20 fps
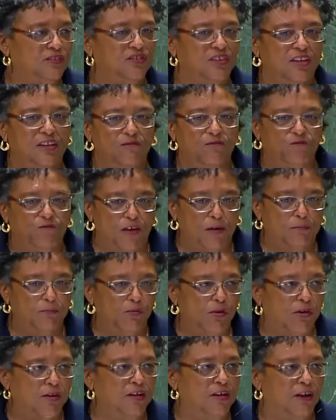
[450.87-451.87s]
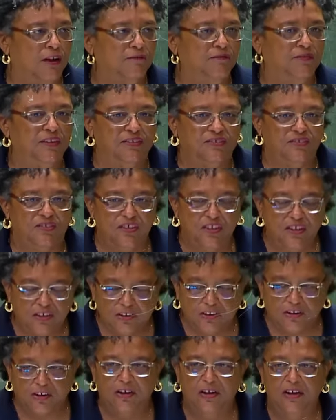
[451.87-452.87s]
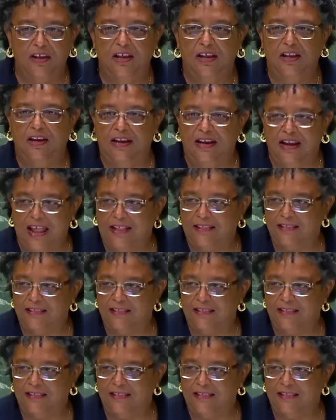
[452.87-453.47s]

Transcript: Une réalisation remarquable étant donné la situation